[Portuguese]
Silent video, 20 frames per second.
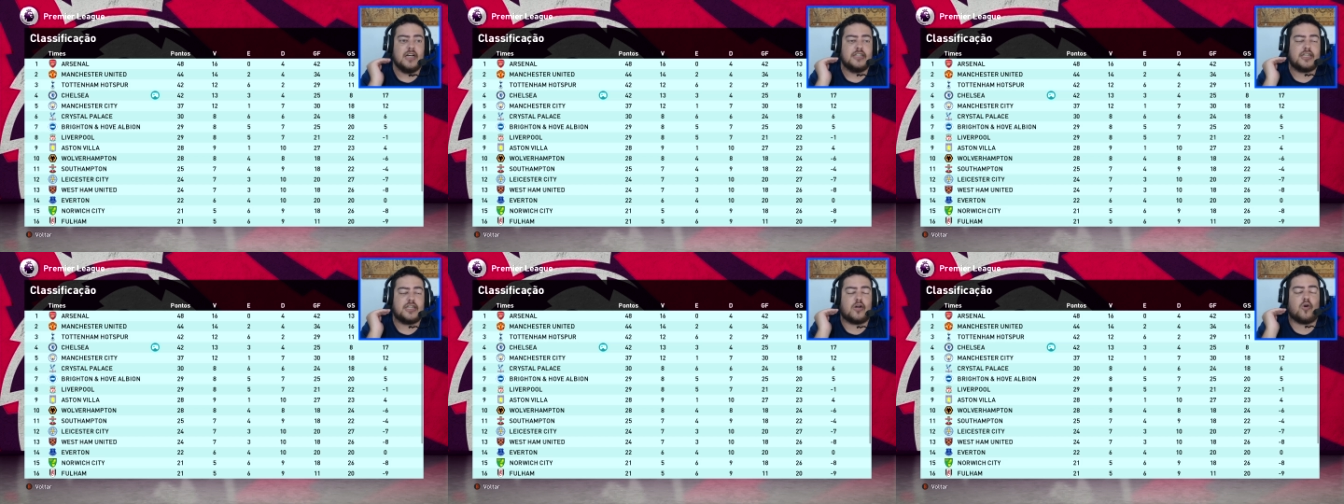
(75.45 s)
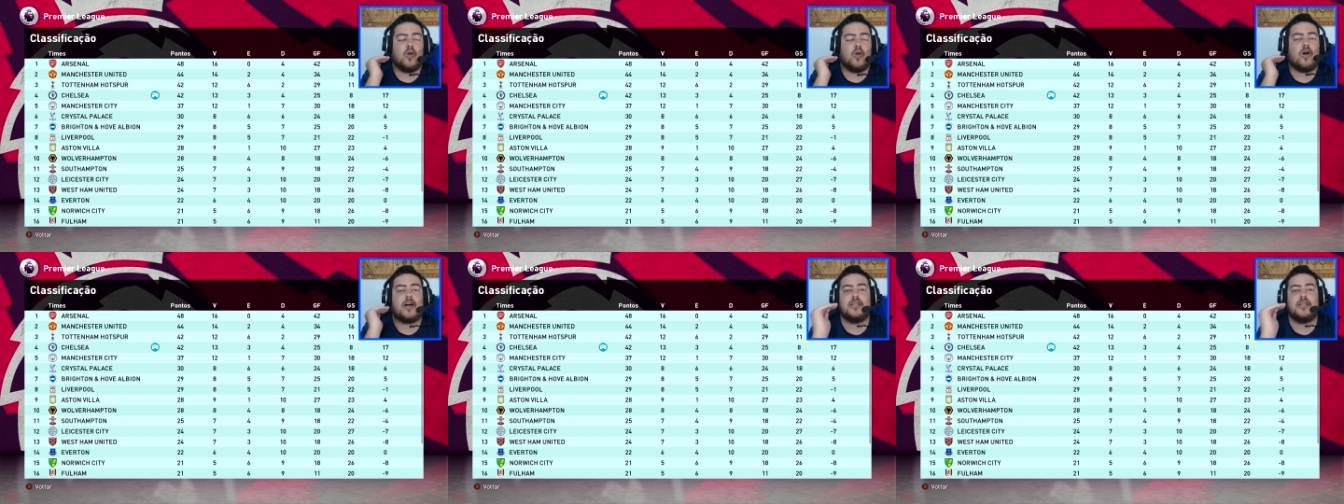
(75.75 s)
se
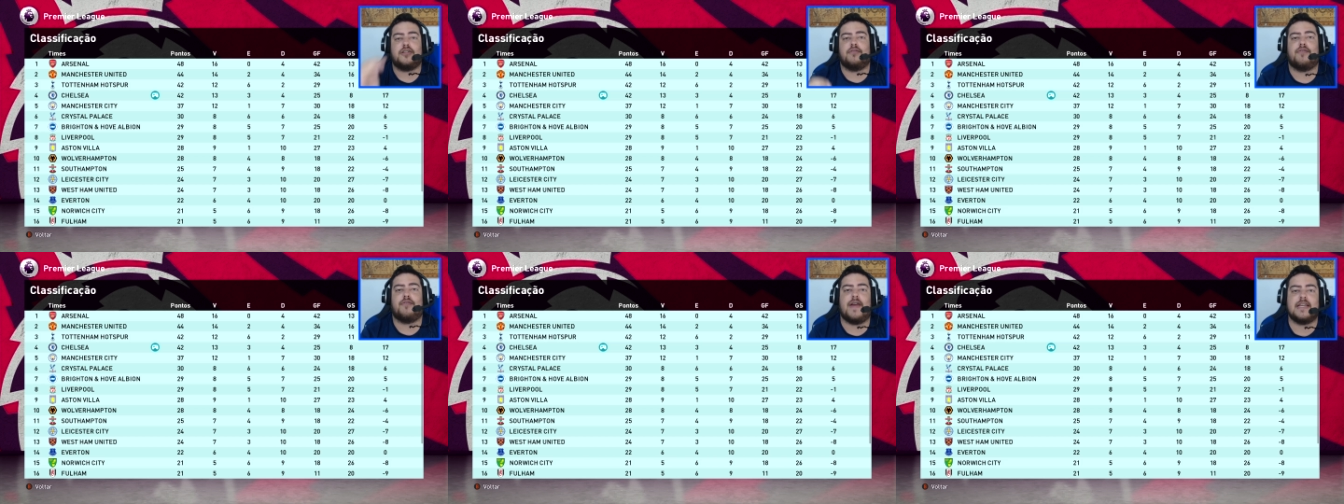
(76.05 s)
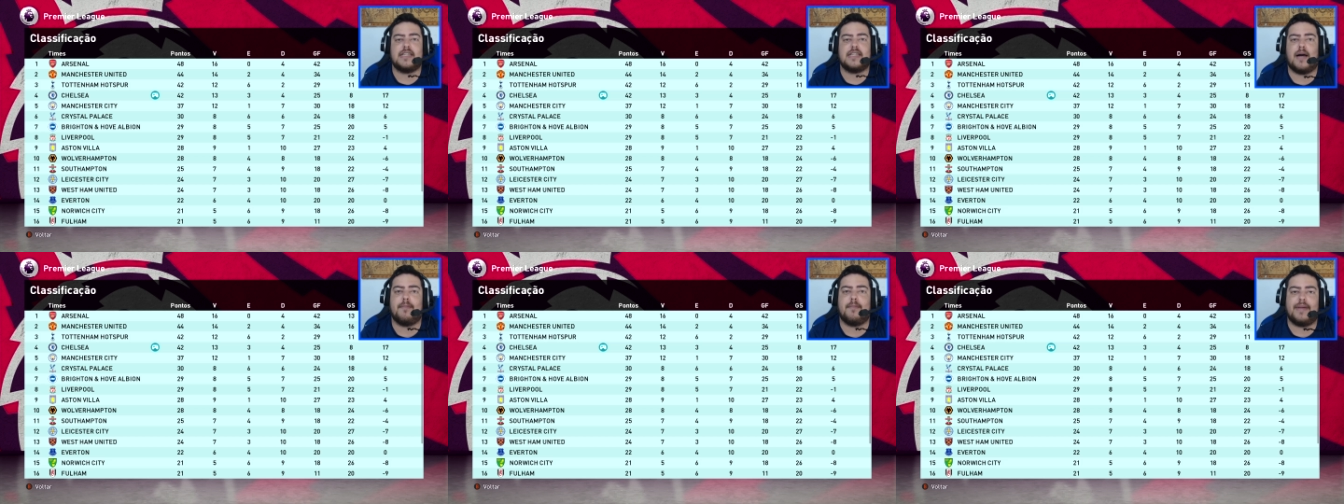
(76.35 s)
coloca de
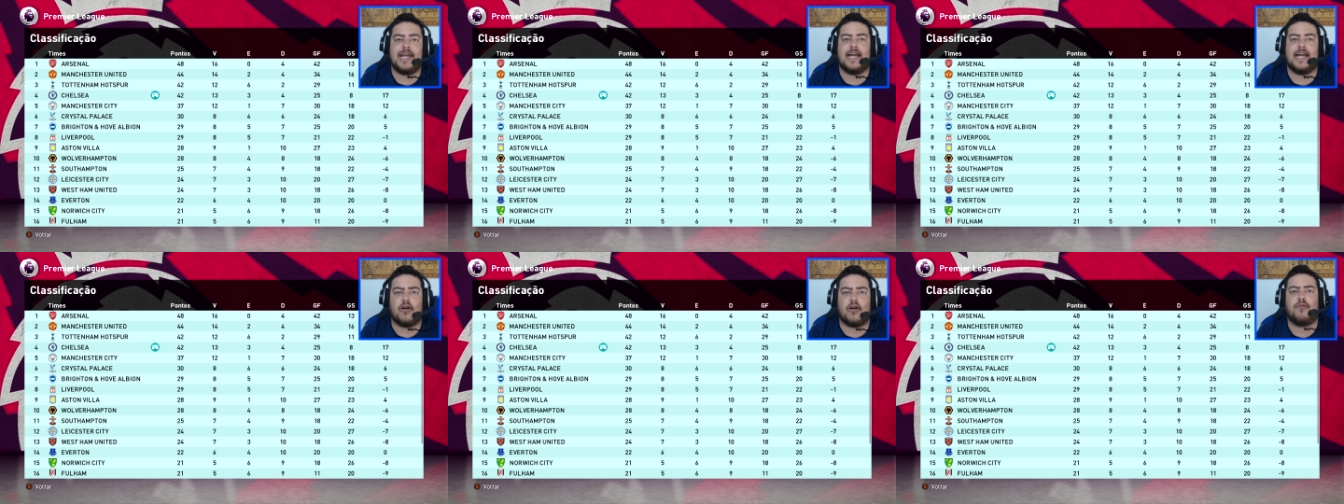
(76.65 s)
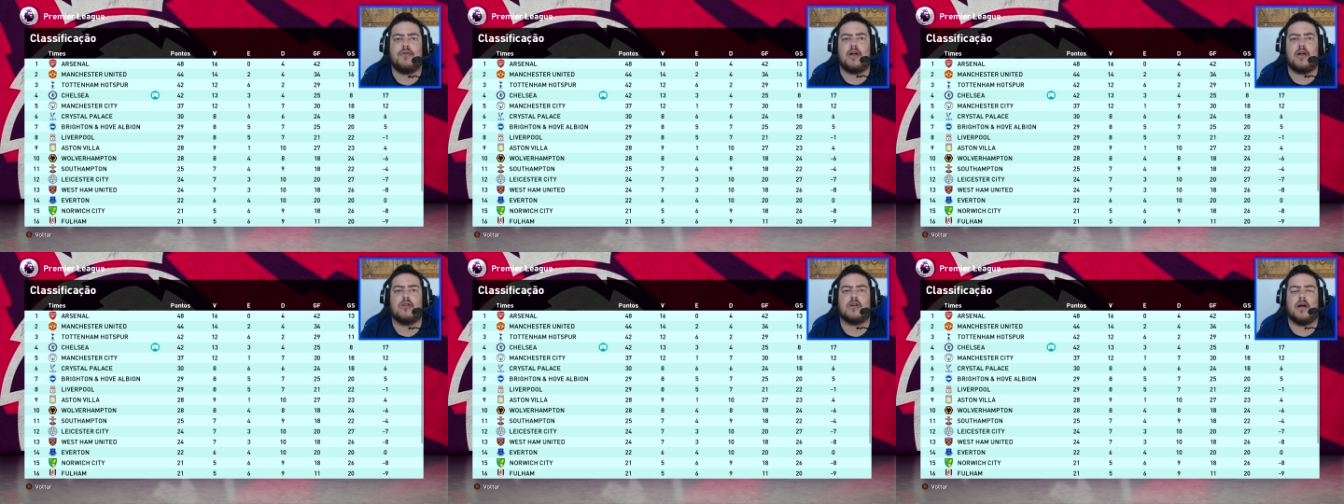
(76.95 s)
vez na briga
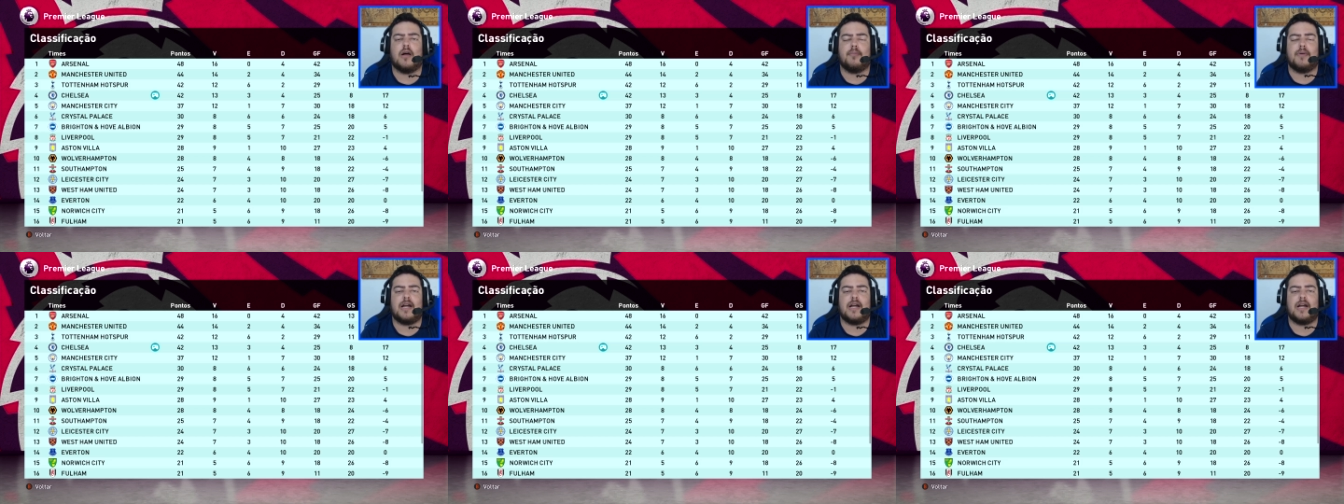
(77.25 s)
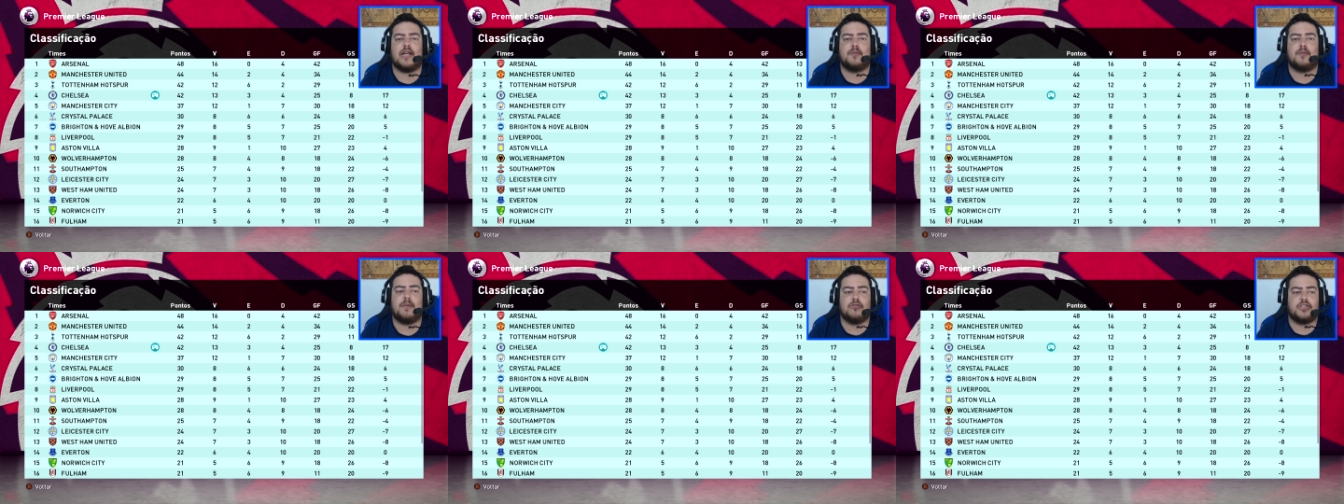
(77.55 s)
até o final do
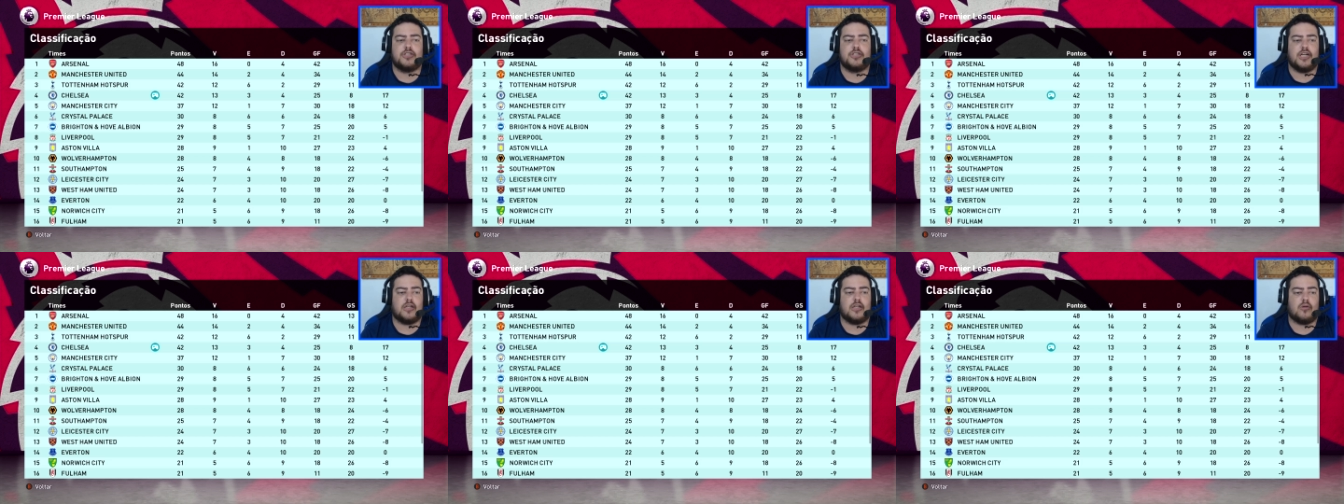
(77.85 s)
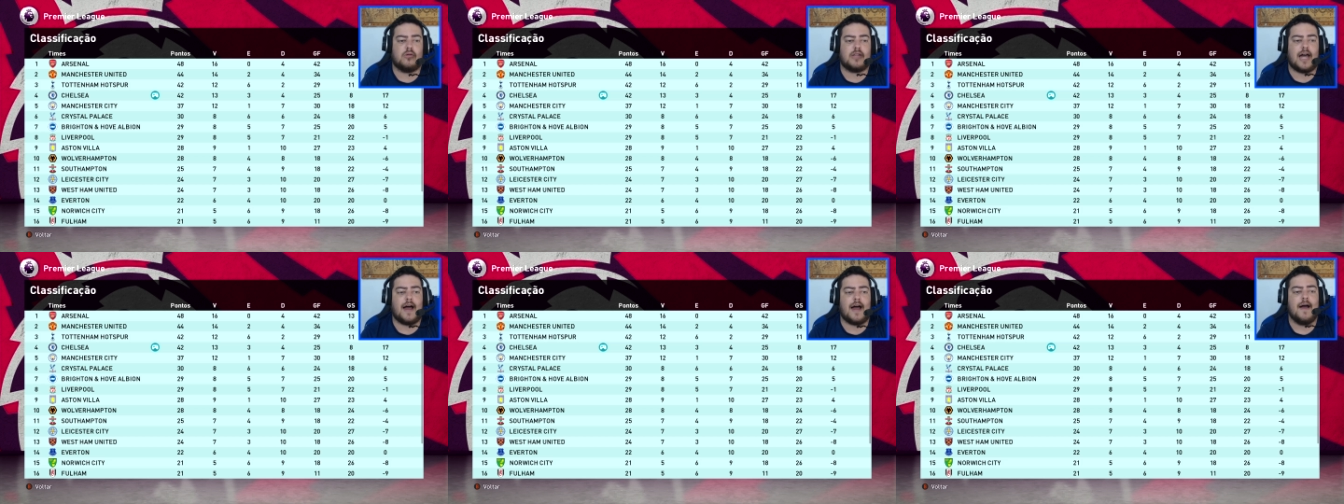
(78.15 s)
campeonato pelo
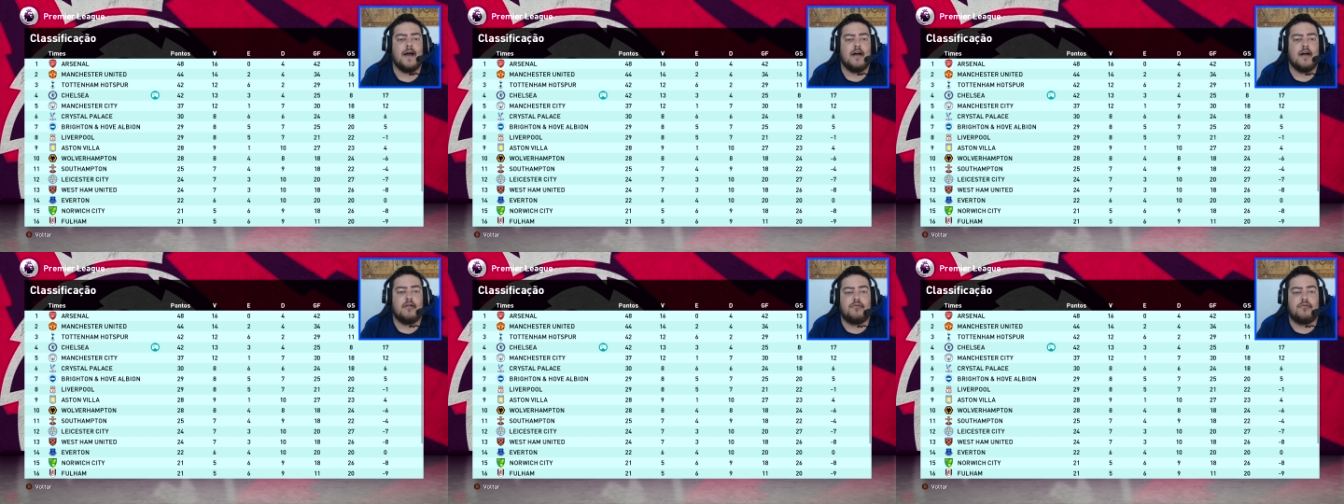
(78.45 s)
título, tá?